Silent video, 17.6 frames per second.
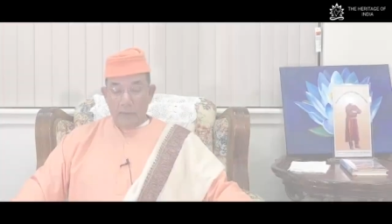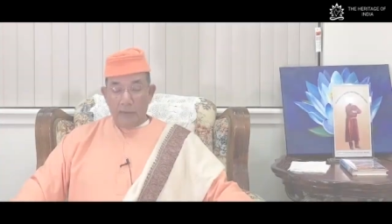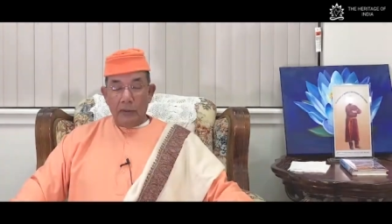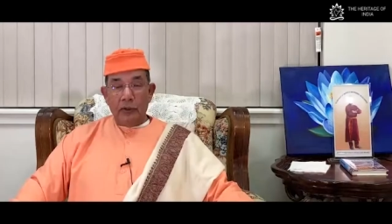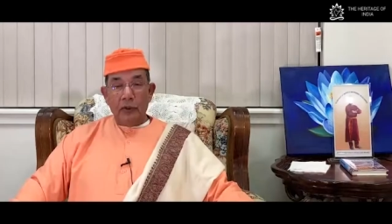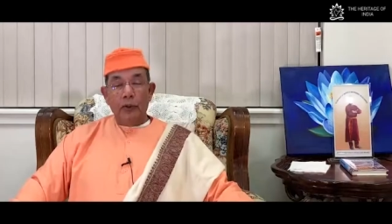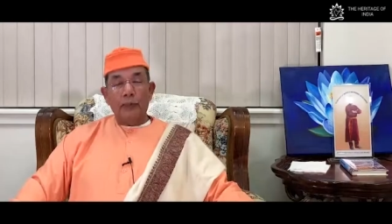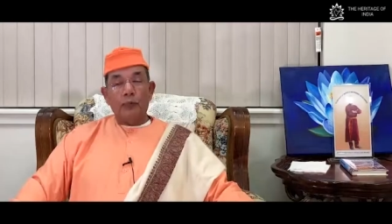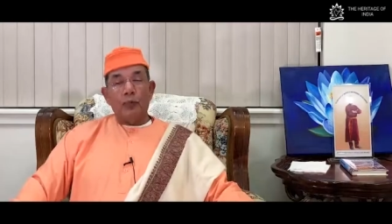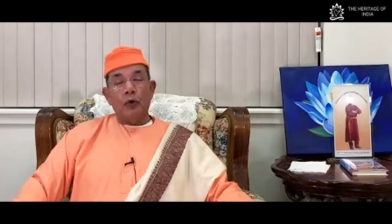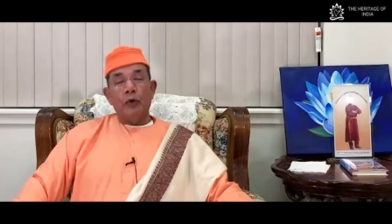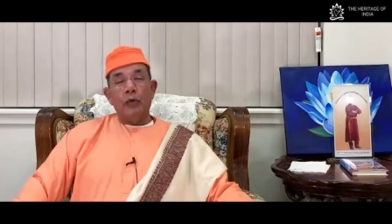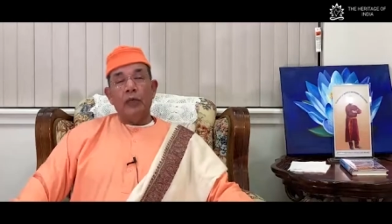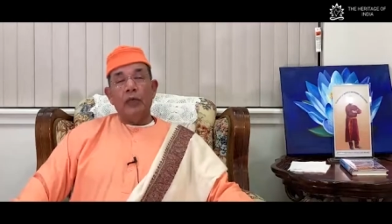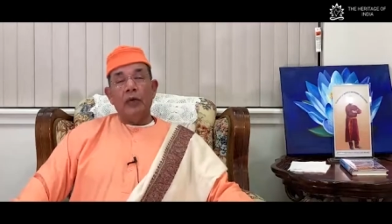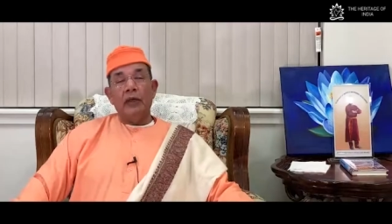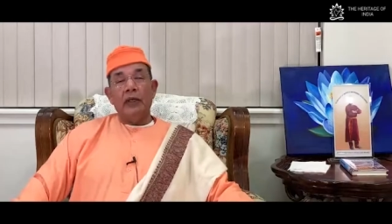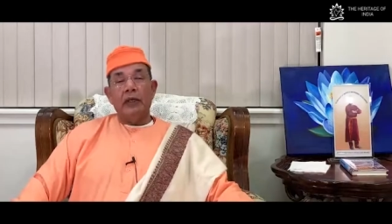তিনি ওই
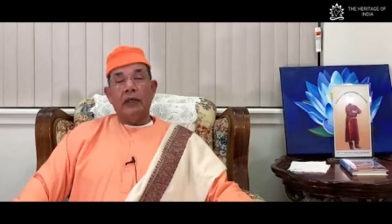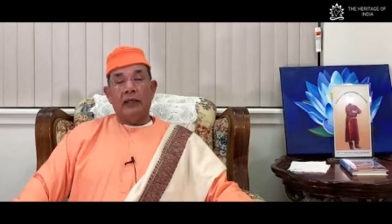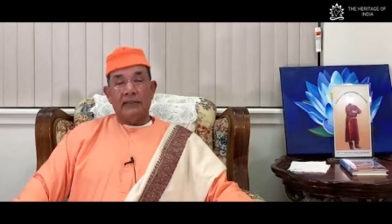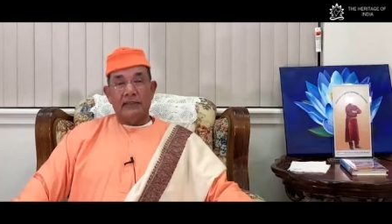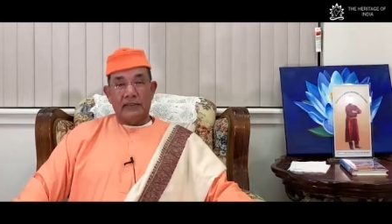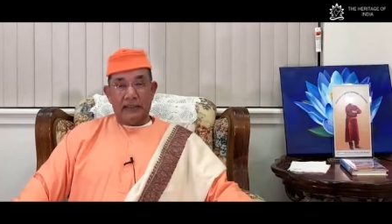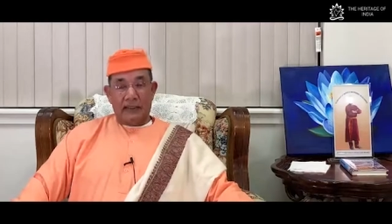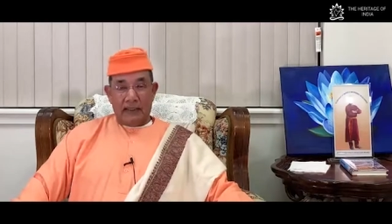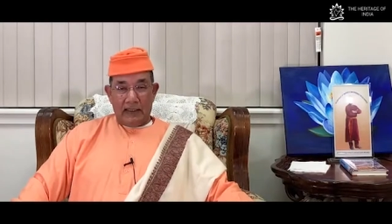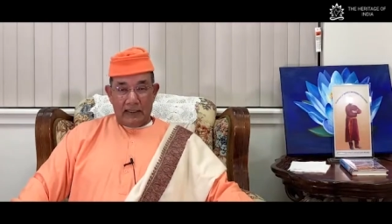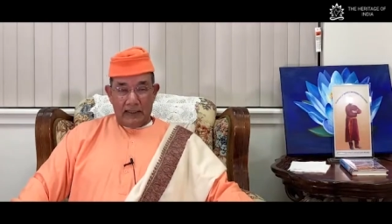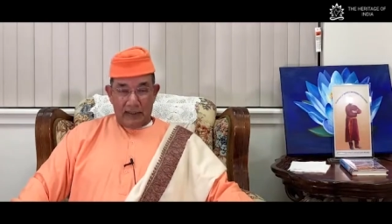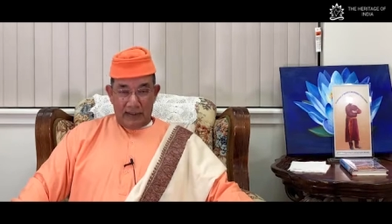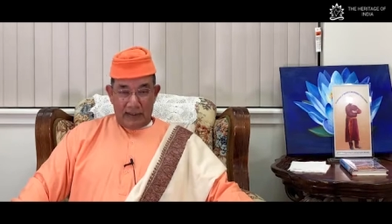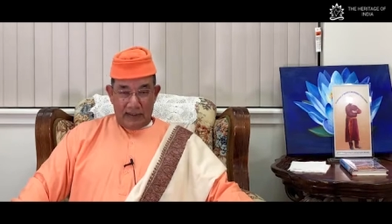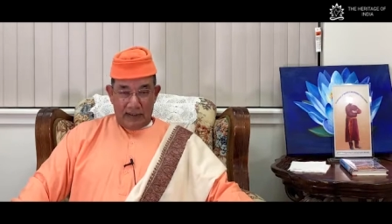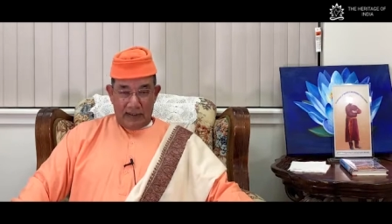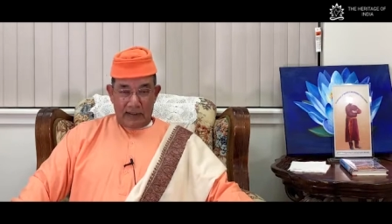ভ্রমণের কাছ থেকে
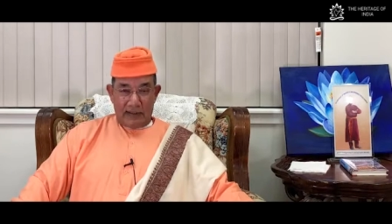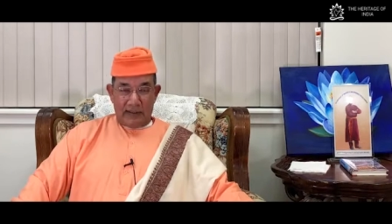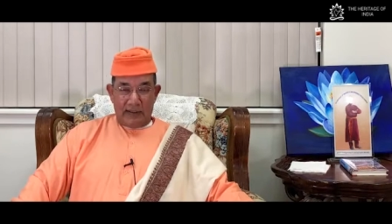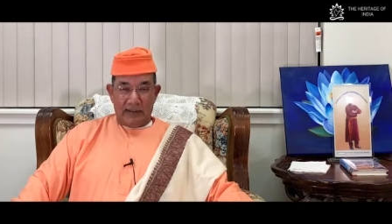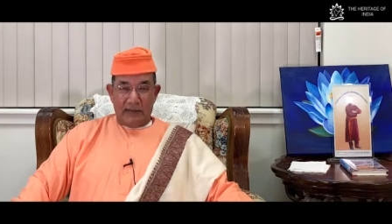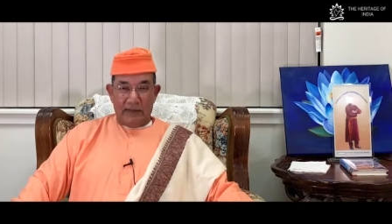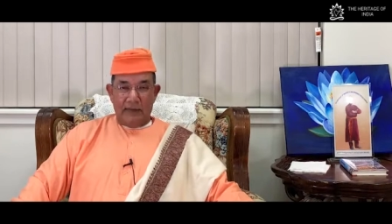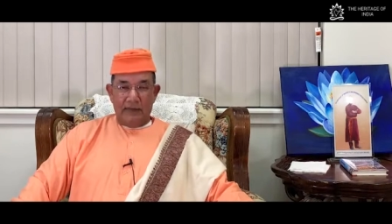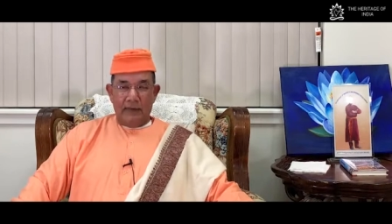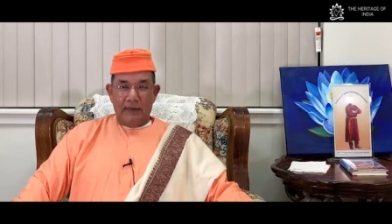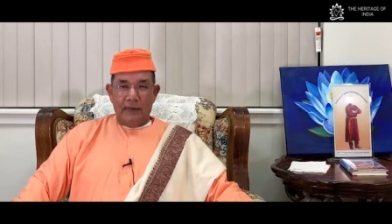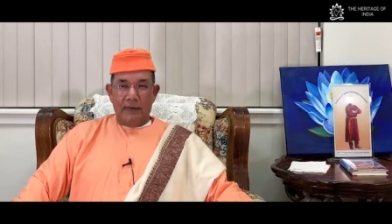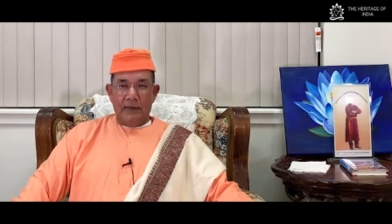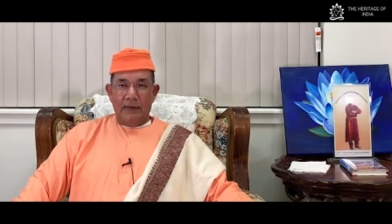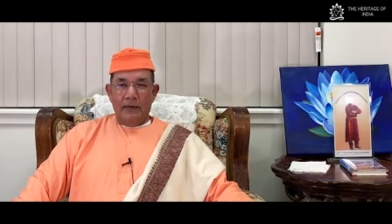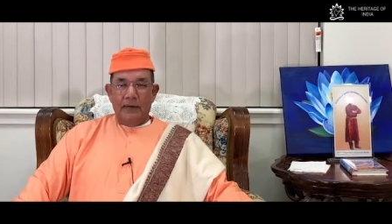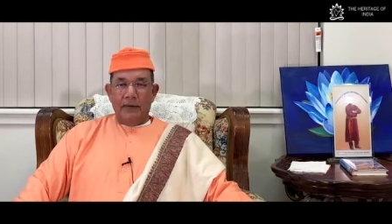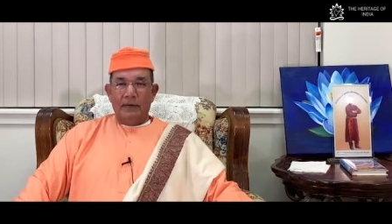শিখছেন
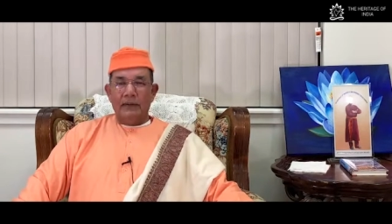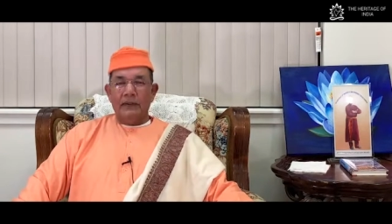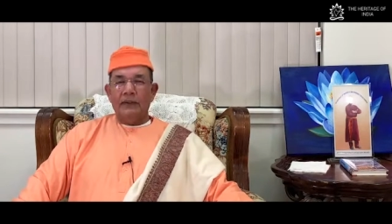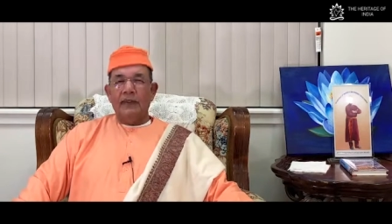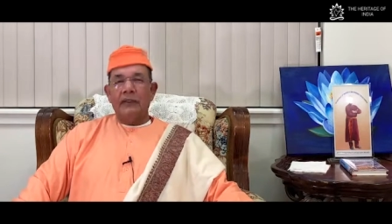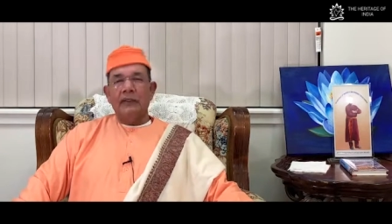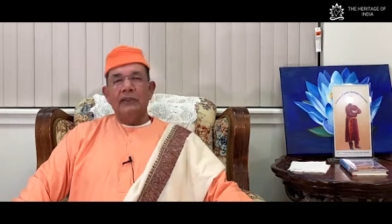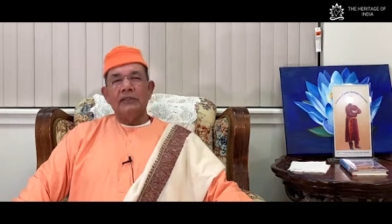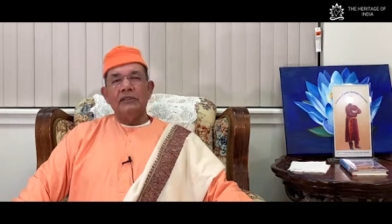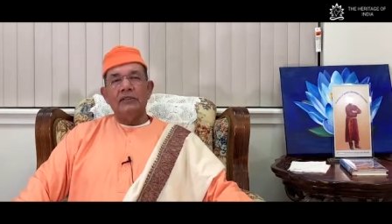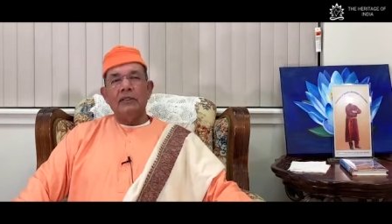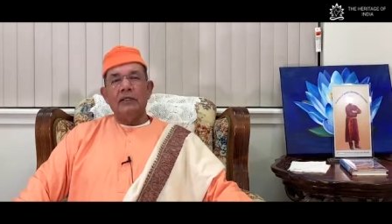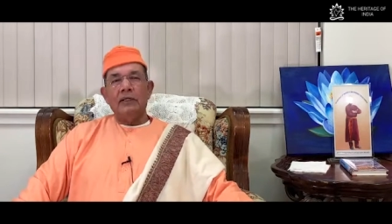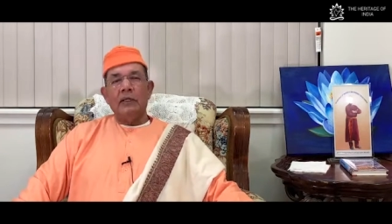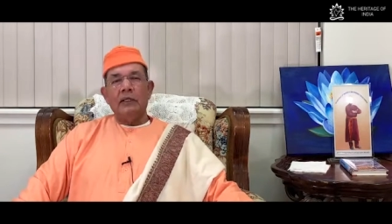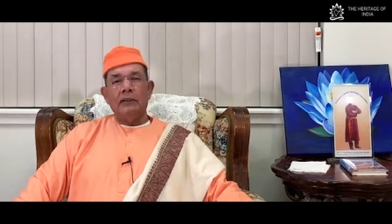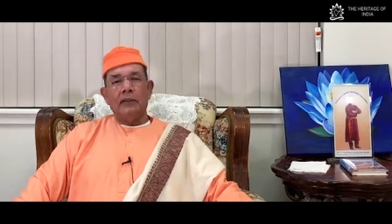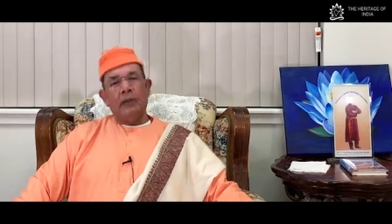এটা কি
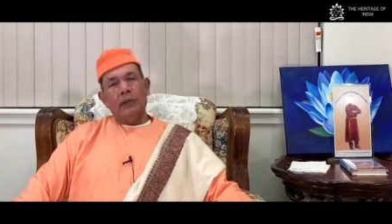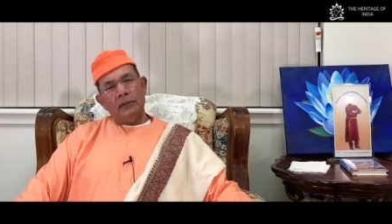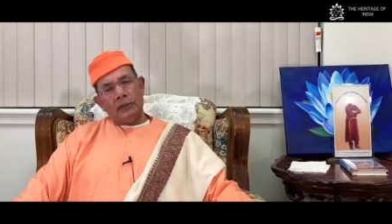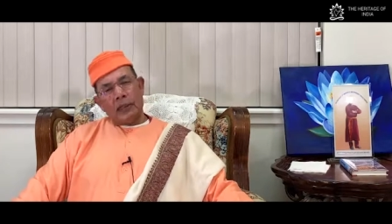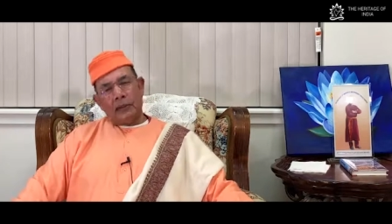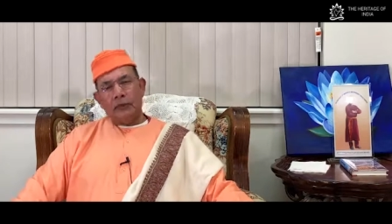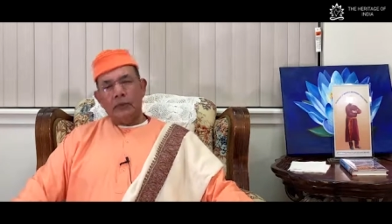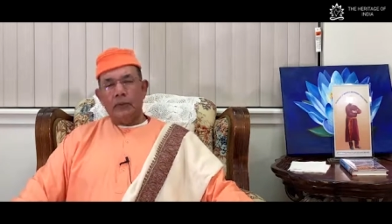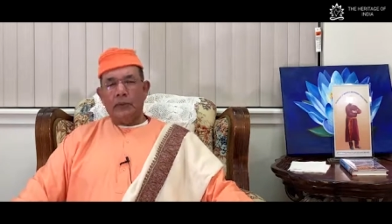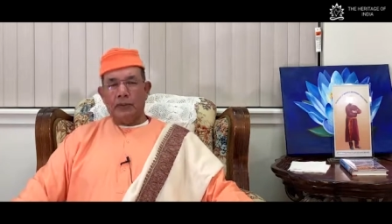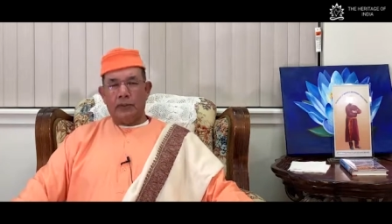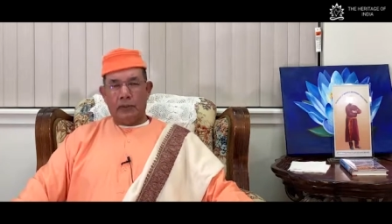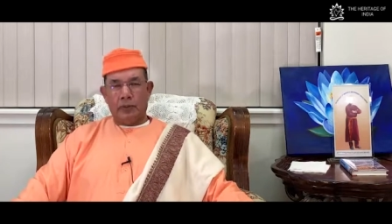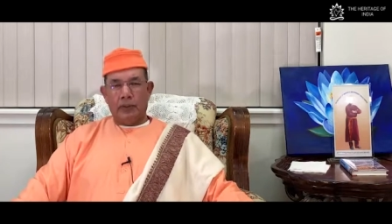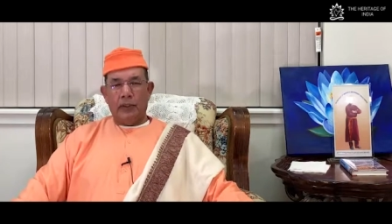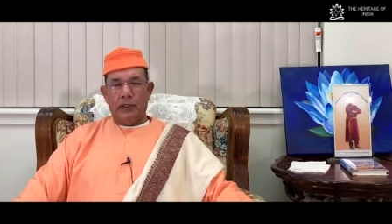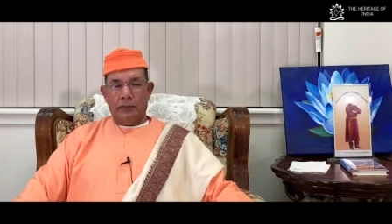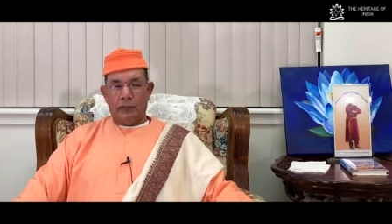শিক্ষাটা ওই সাধুদের
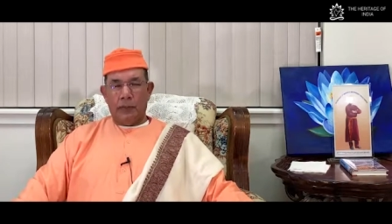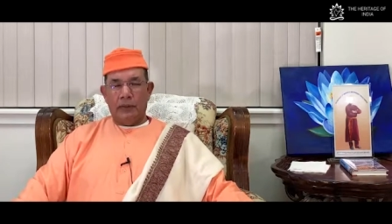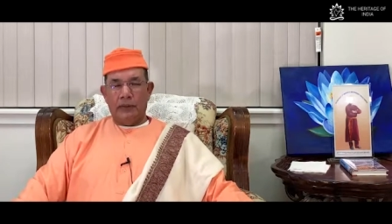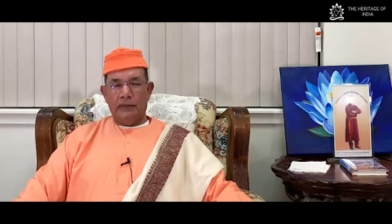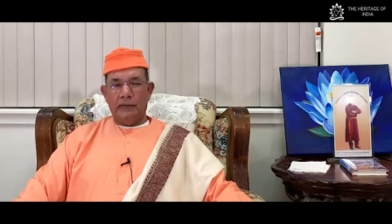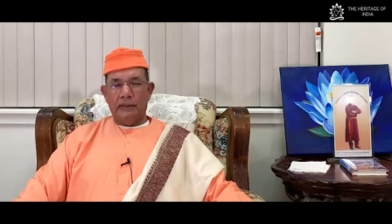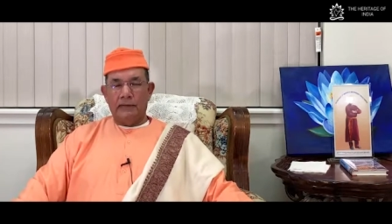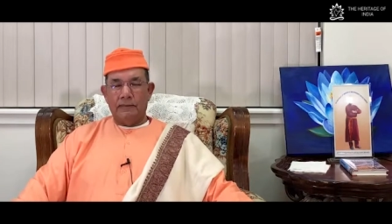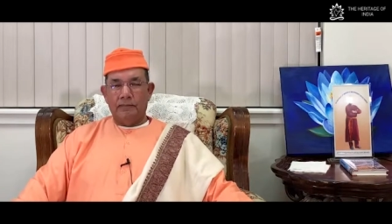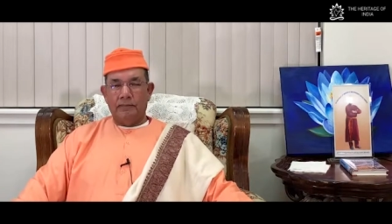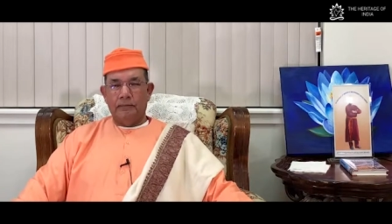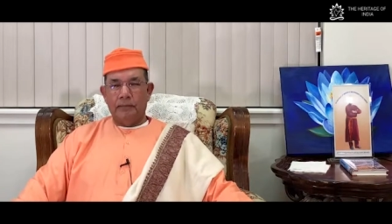জন্যই বলছেন